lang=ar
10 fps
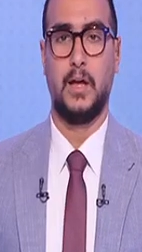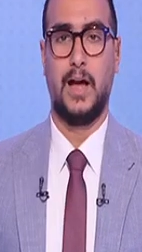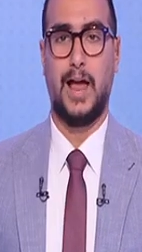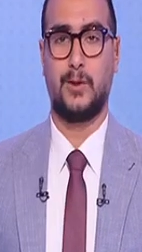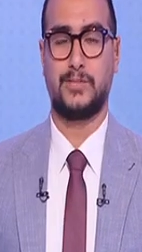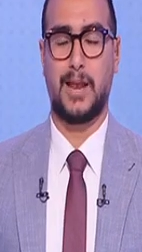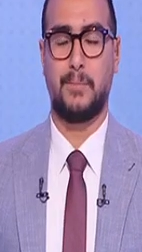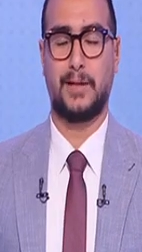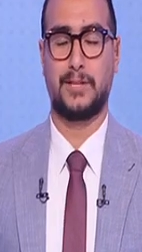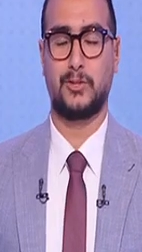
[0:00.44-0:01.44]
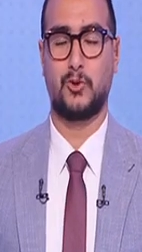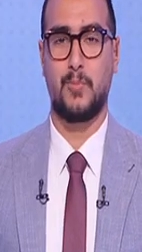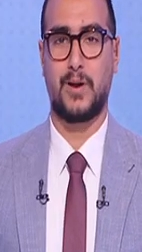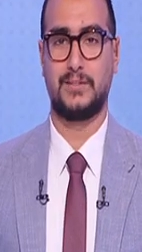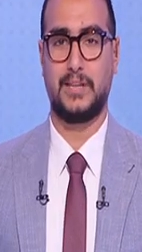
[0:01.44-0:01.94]
اهلا وسهلا بحضراتكم
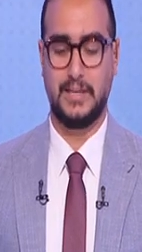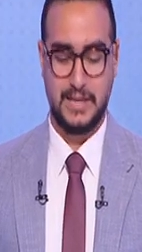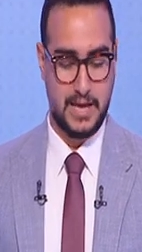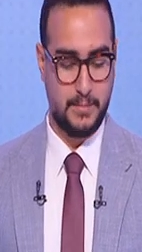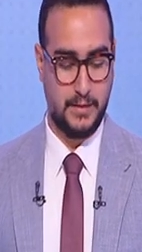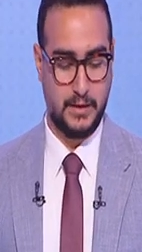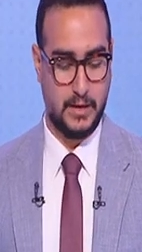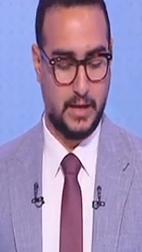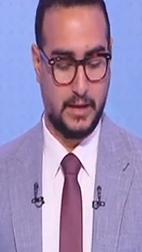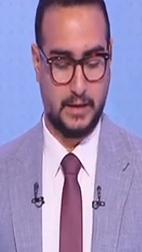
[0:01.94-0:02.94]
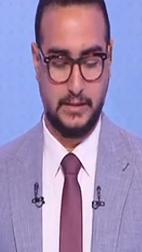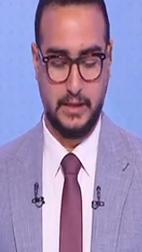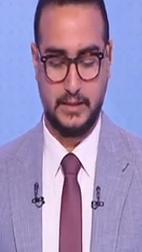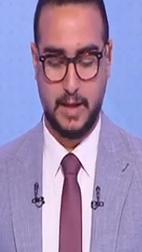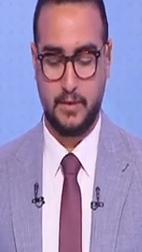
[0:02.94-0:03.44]
مره تانية من
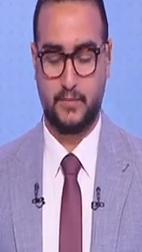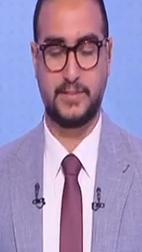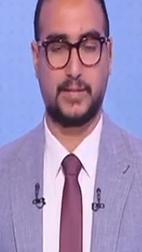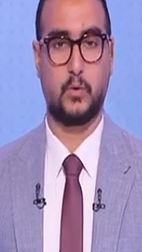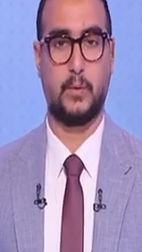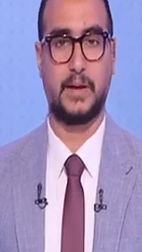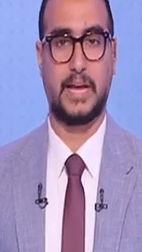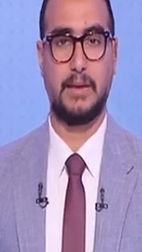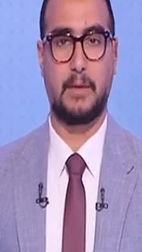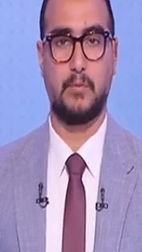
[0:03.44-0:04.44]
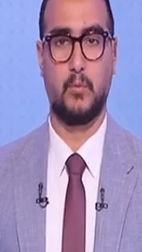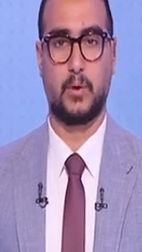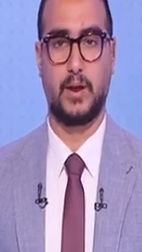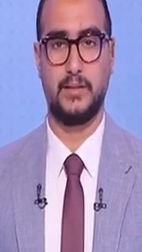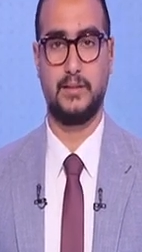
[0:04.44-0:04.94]
جديد قبل الفصل كنا بنتكلم عن
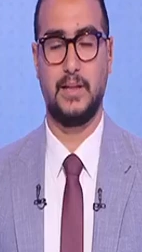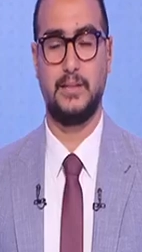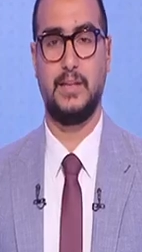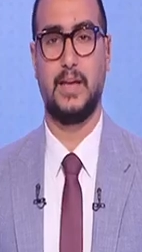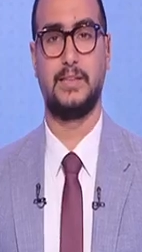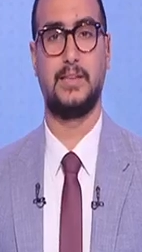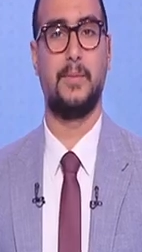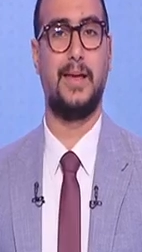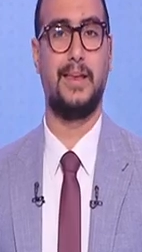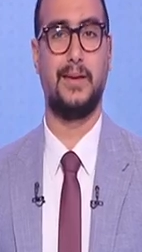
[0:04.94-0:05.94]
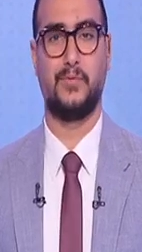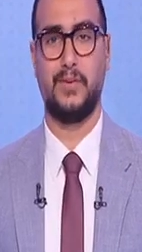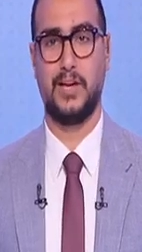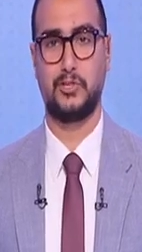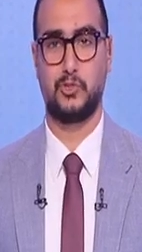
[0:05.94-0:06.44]
مباريات نادي الزمالك
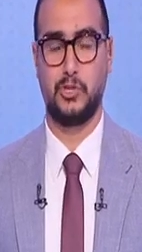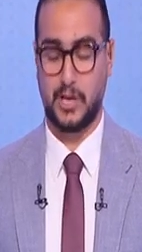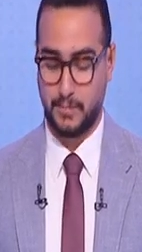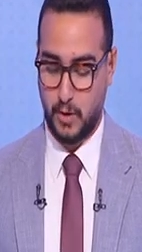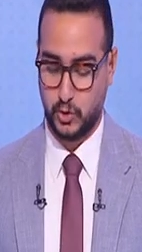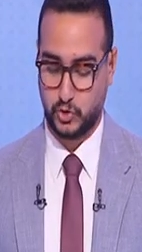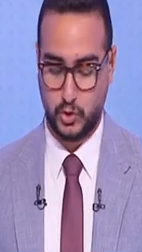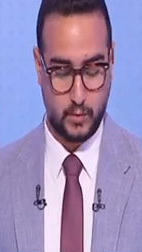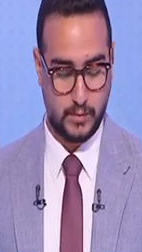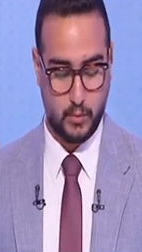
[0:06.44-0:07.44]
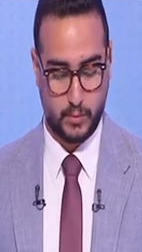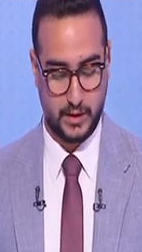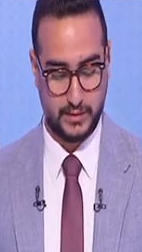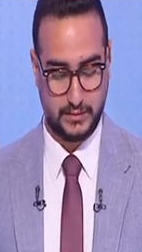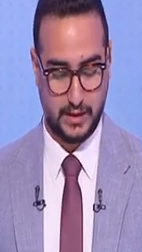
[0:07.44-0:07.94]
في 2024
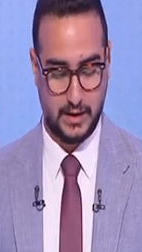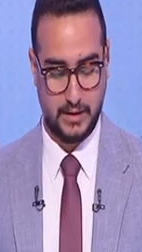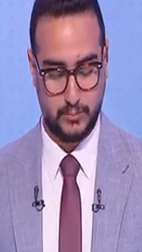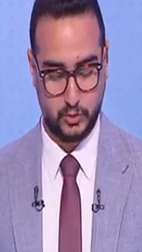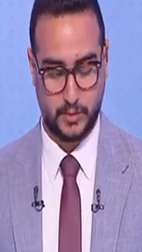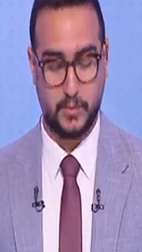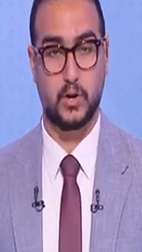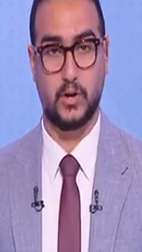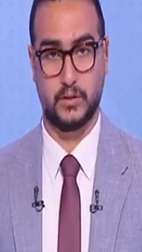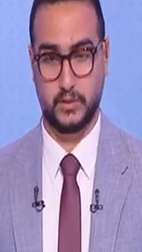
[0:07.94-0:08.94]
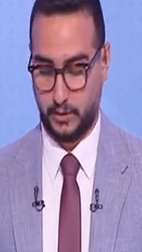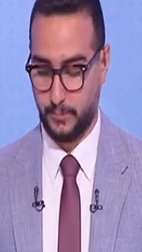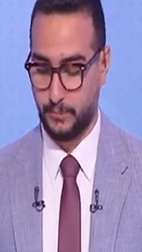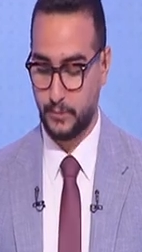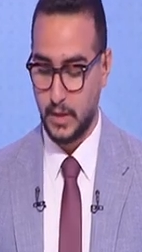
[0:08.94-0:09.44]
والمباريات المتبقيه طيب
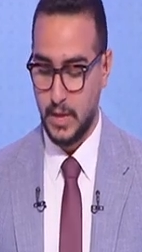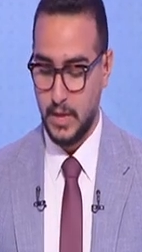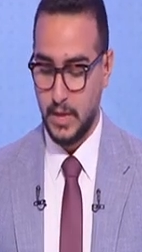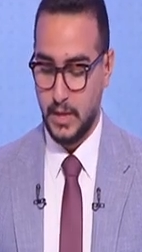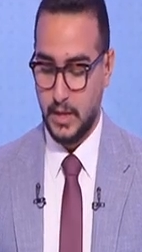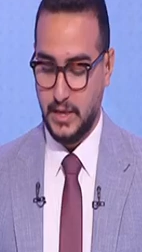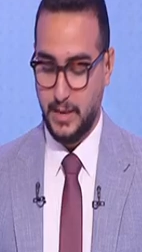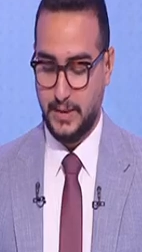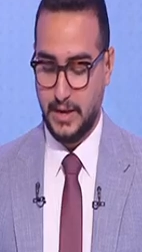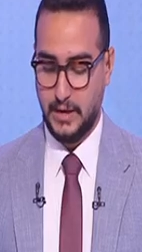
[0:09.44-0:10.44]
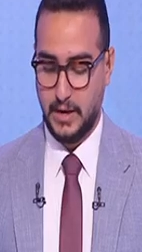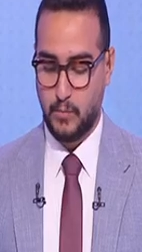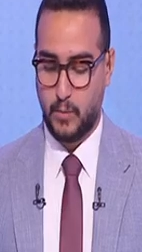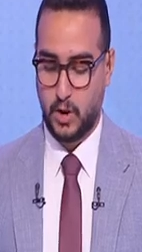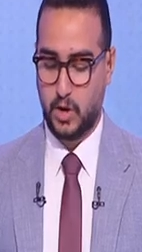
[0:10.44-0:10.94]
يمكن
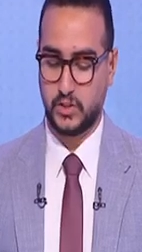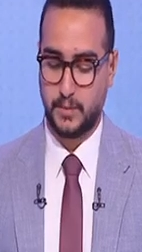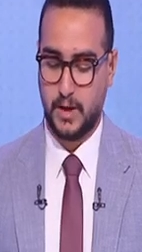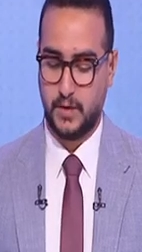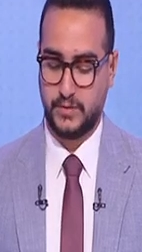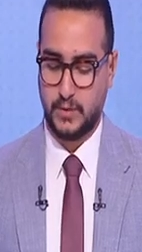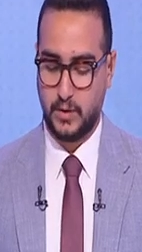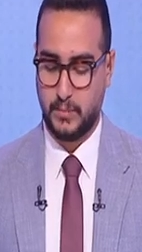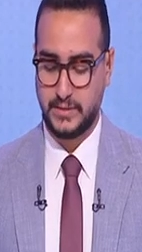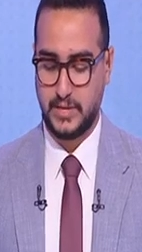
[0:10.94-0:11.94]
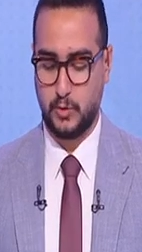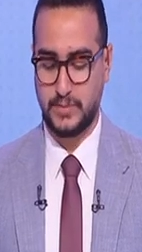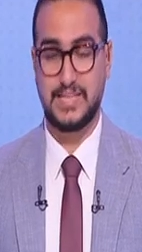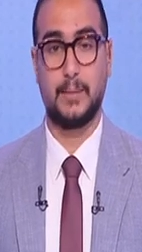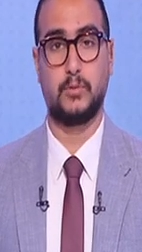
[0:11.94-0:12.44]
المباراه القادمه في الدوري المصري يوم
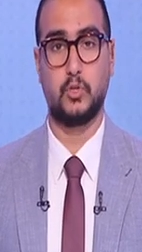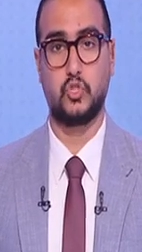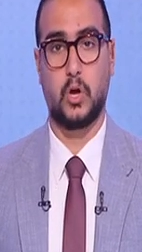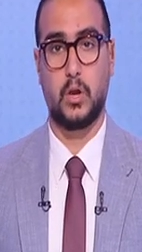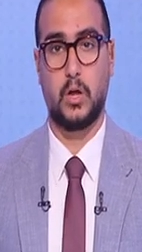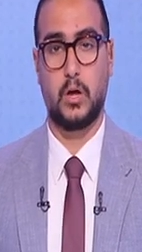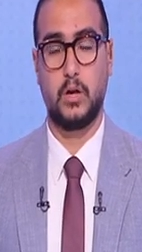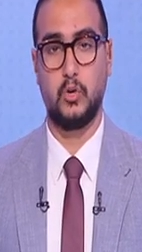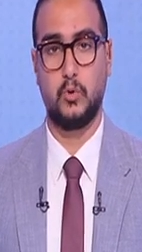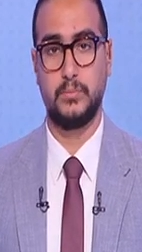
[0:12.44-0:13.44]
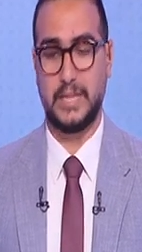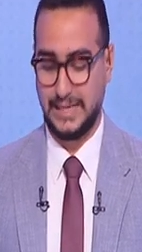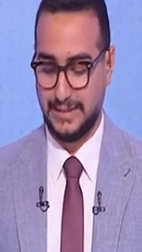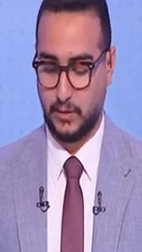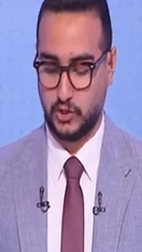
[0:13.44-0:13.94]
السبت ان شاء الله يوم
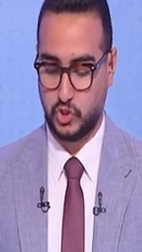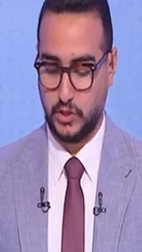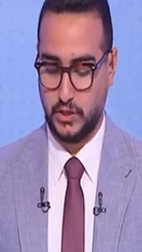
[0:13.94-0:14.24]
23